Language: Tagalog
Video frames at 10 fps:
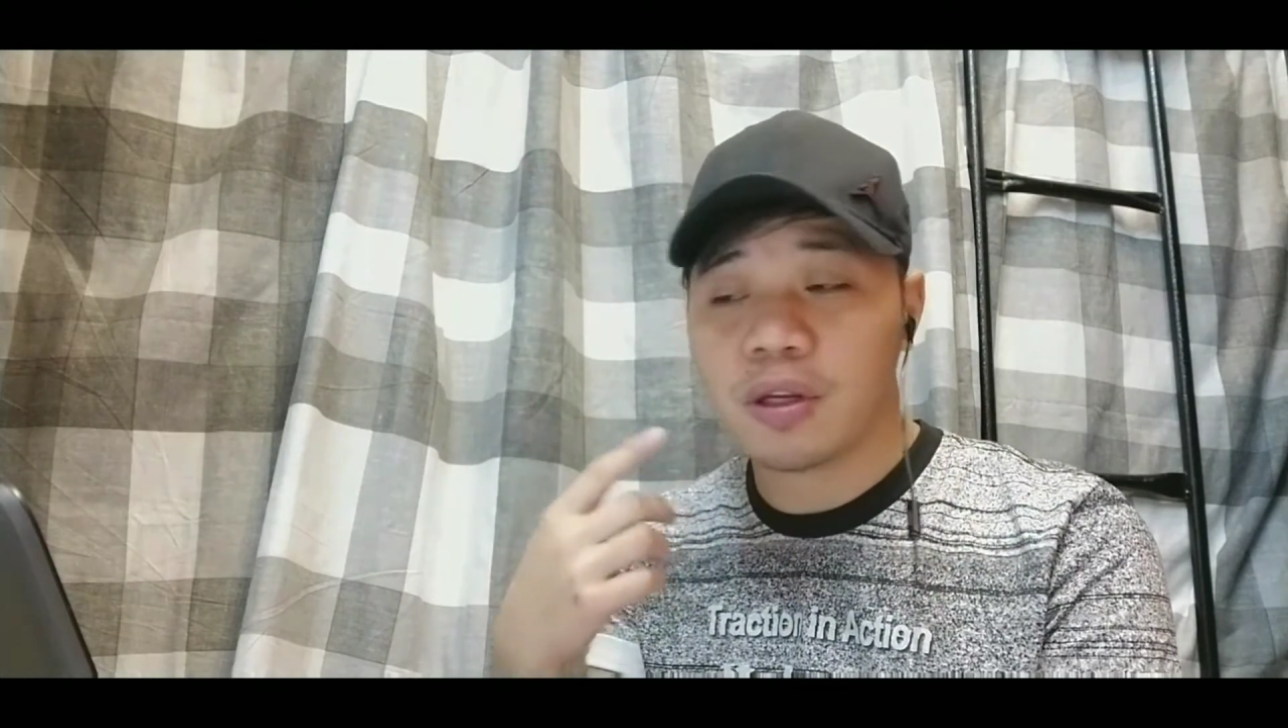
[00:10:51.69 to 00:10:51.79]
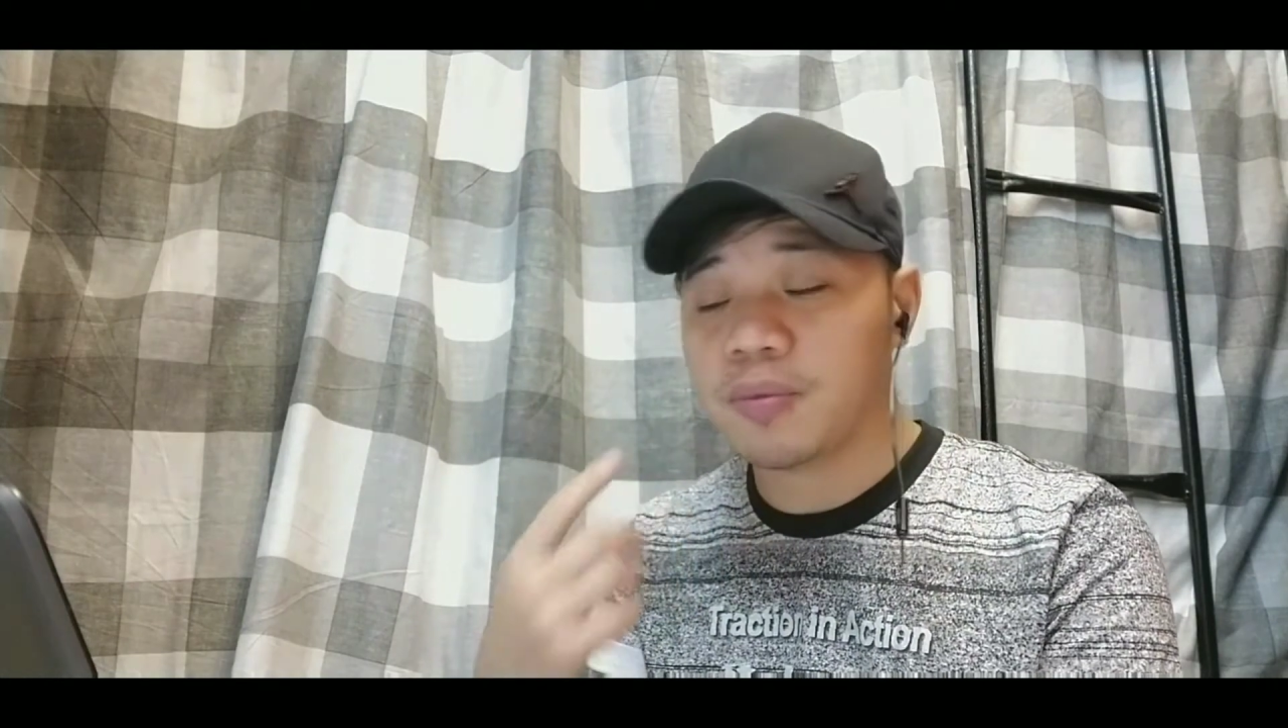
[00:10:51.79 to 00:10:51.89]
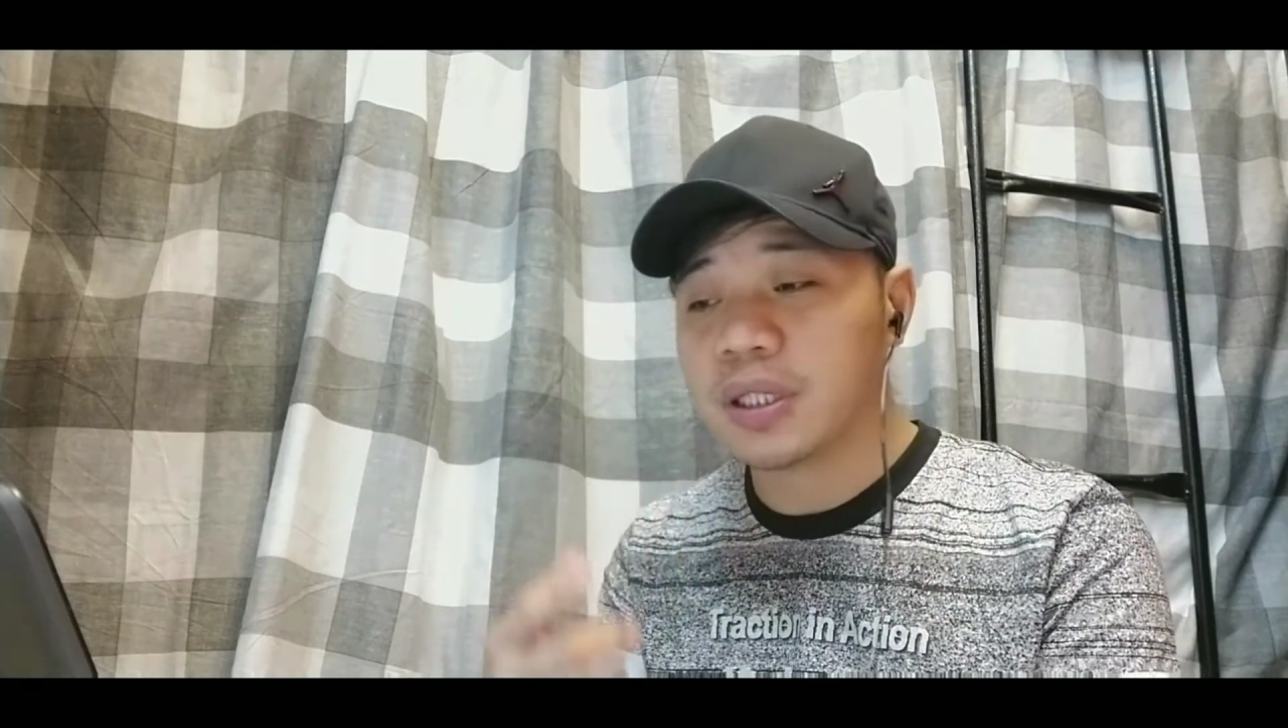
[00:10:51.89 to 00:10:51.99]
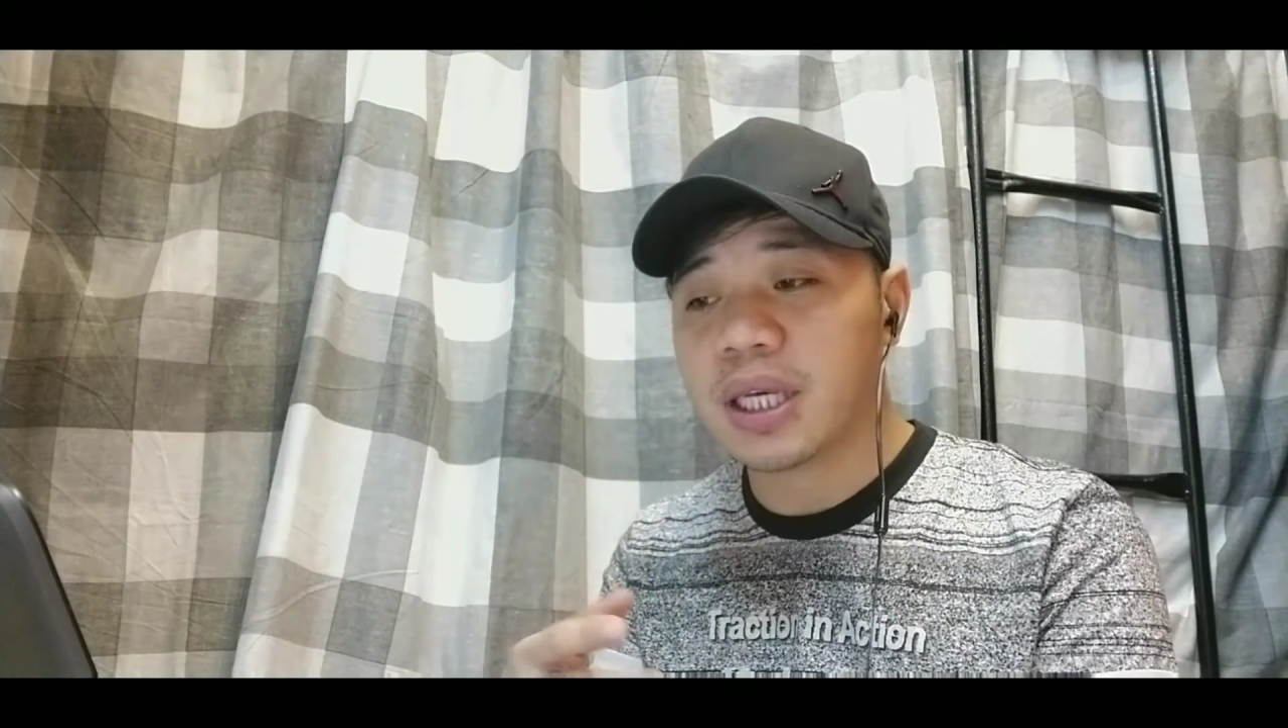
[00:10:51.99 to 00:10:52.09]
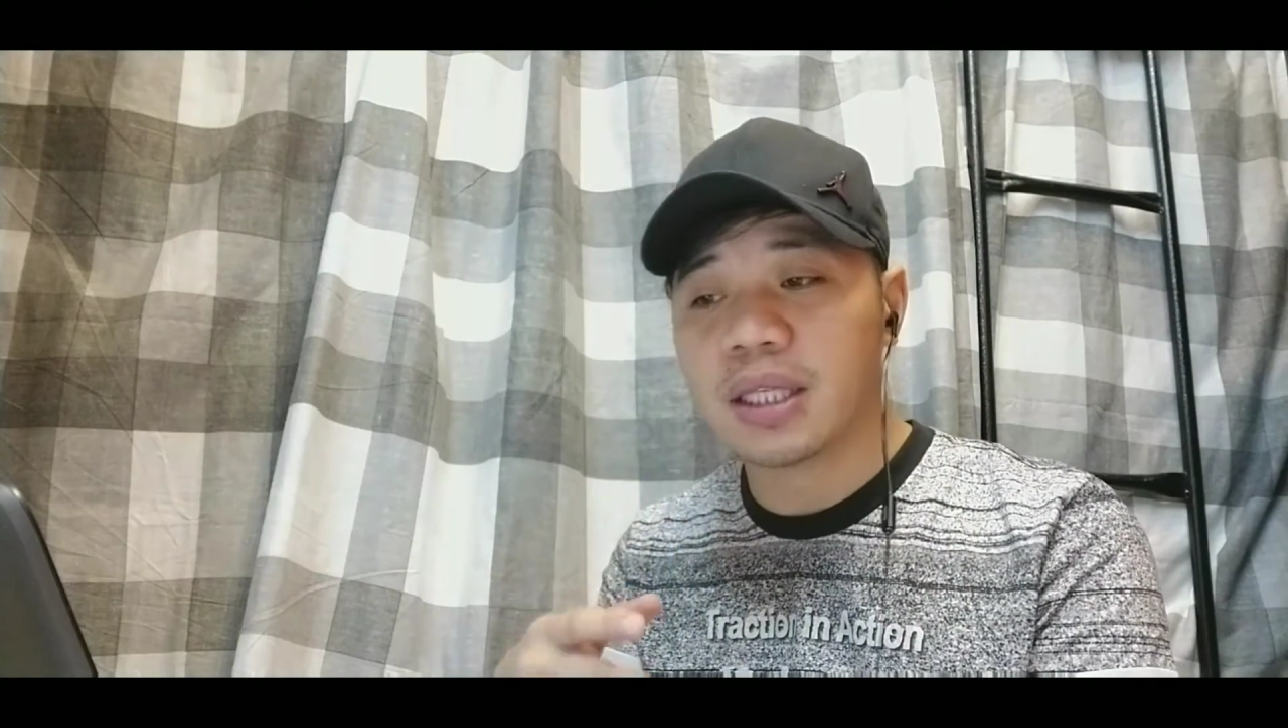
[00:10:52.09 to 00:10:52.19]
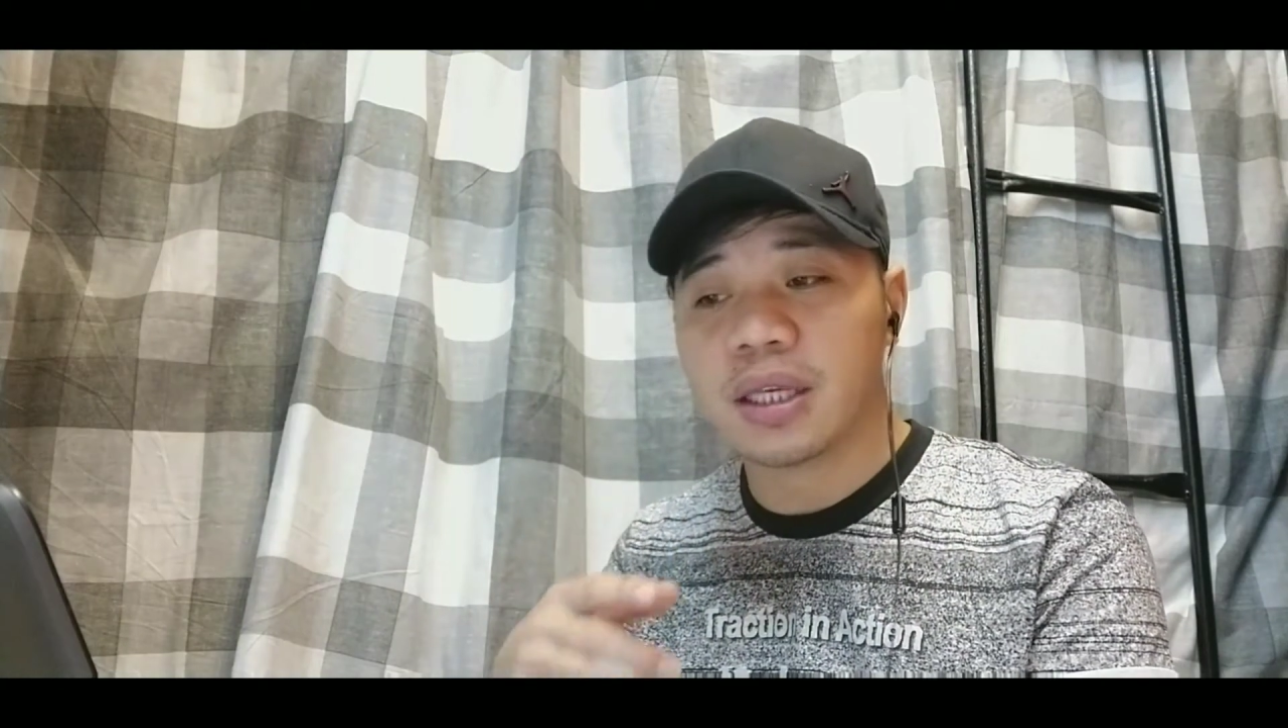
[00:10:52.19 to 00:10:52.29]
pinupuntahan